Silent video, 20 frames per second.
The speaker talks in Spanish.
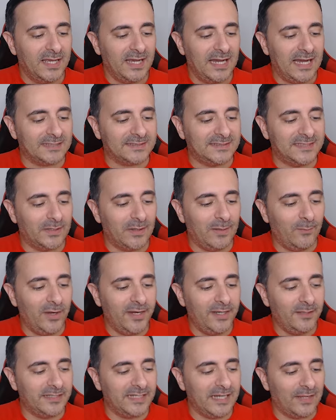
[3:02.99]
Así que vamos a
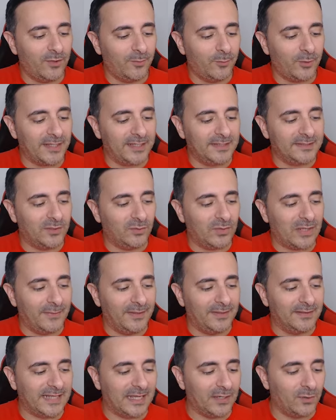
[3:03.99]
ir tirando por aquí
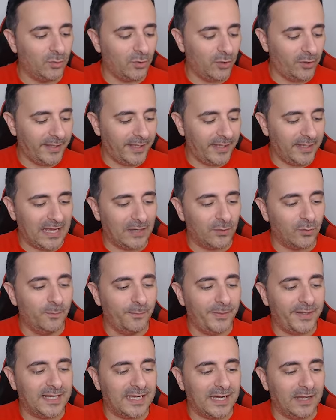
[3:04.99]
seguramente alguno de algún
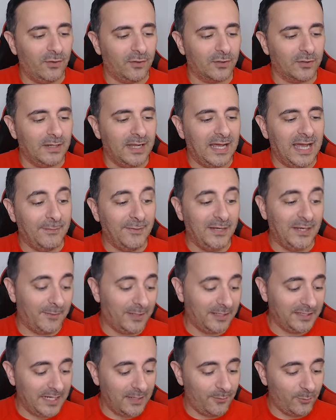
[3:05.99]
pescador. Ah, mira, va
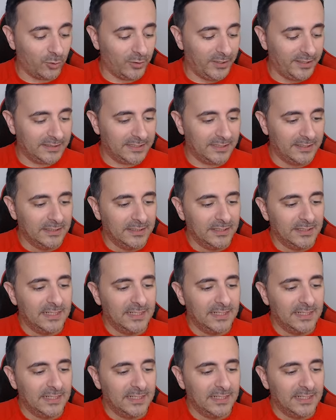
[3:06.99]
a tirar brujita.